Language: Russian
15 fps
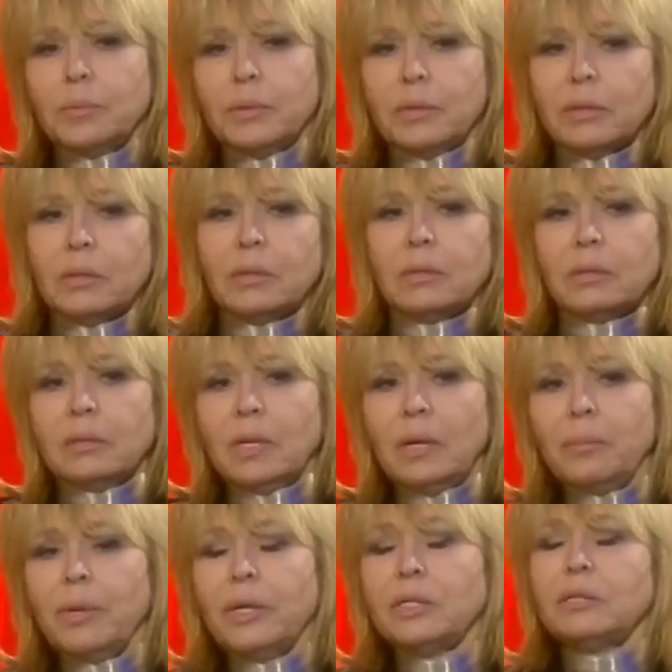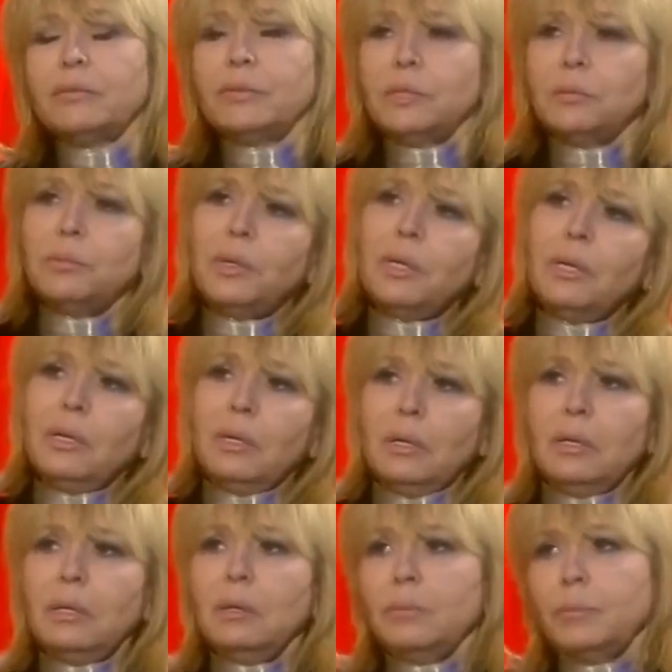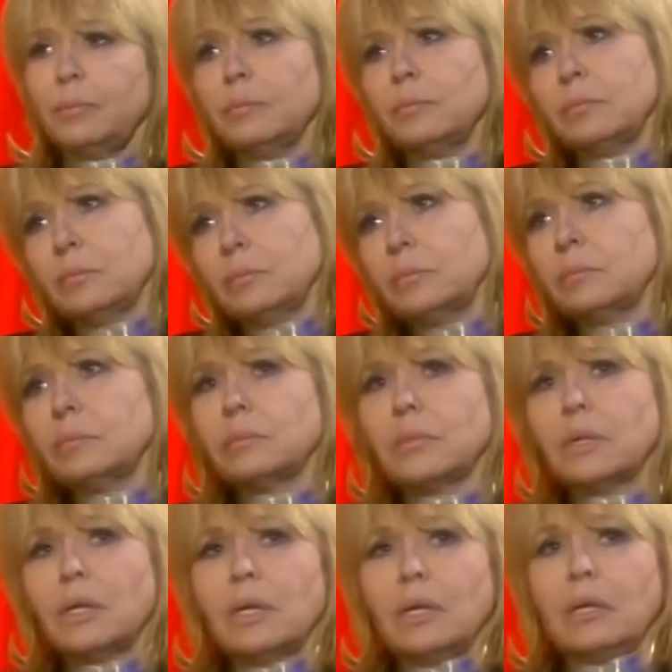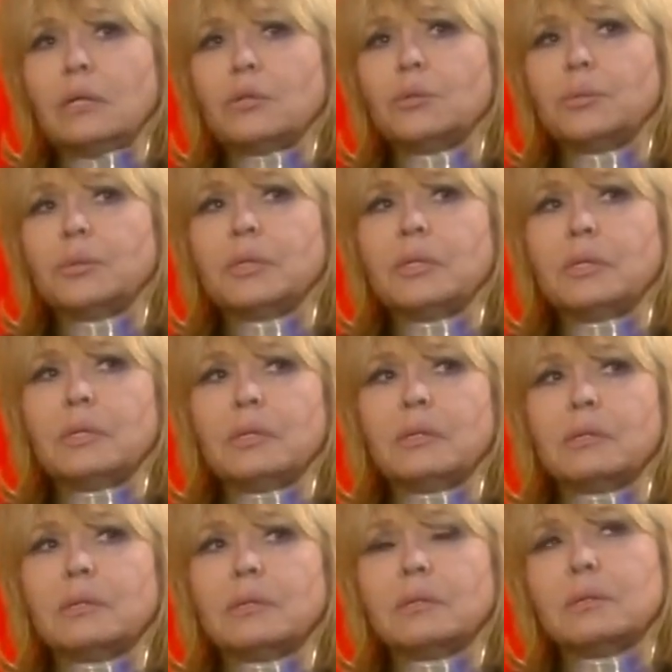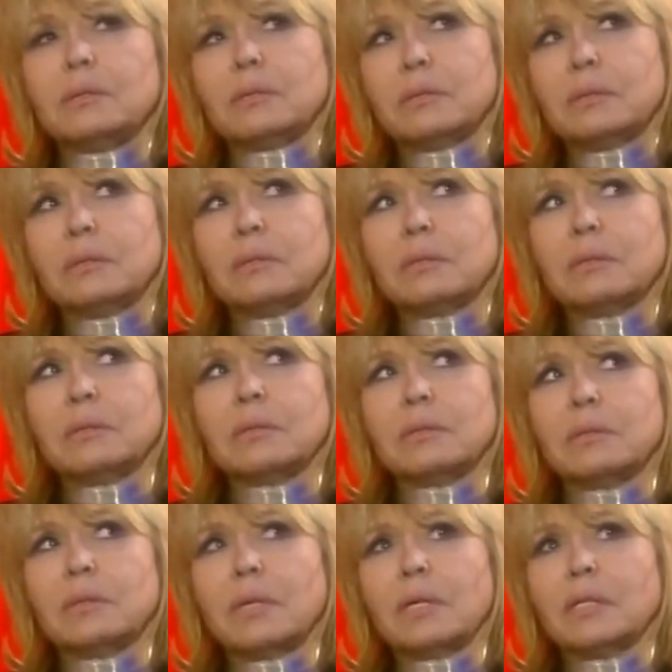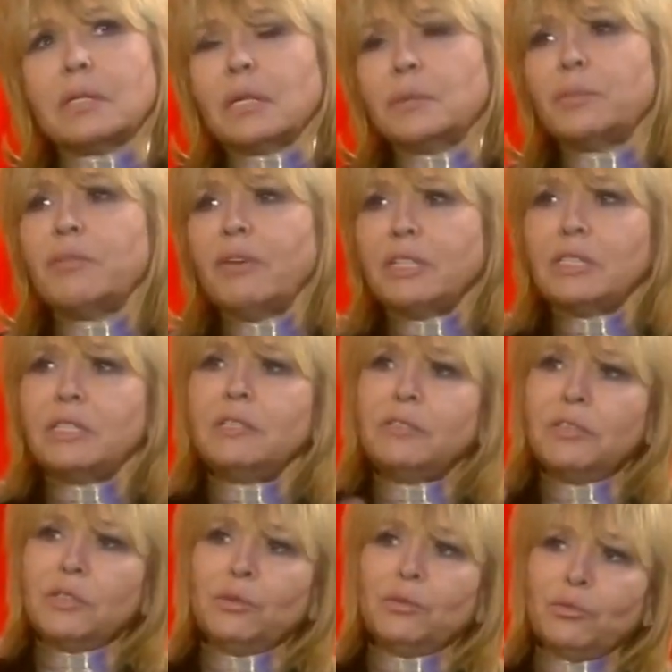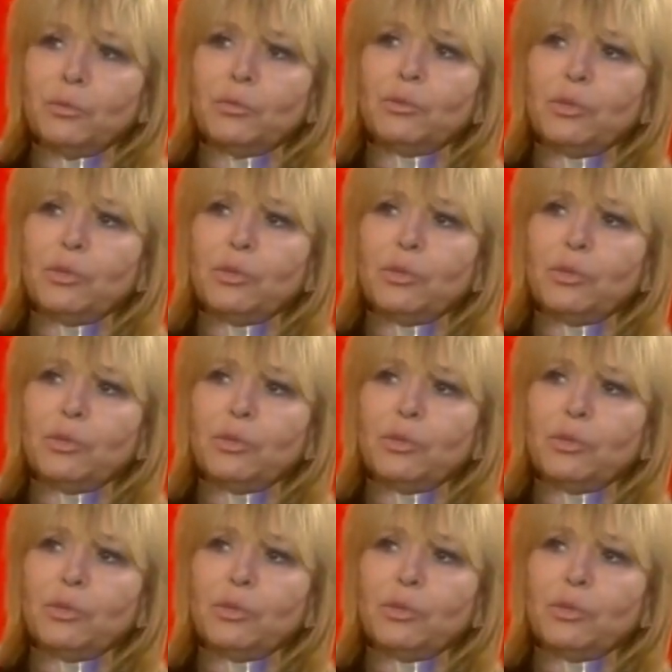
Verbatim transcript: как бы копаться в себе и собственно, как сказать, проводить ревизию